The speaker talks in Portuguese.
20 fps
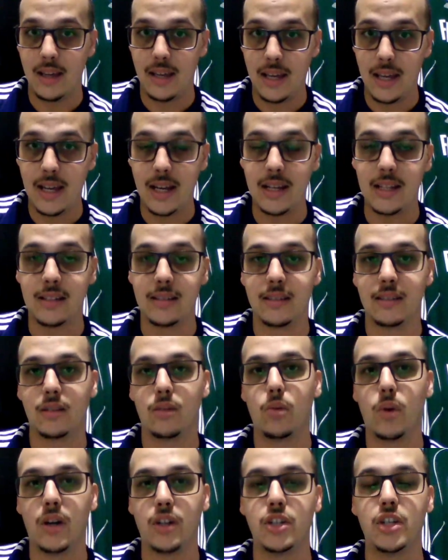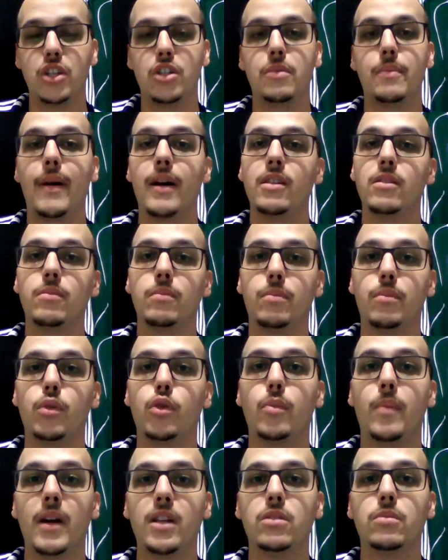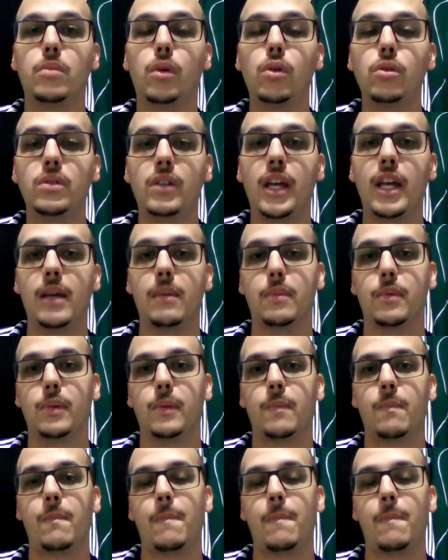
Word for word: eles com a gente por mais um bom tempo,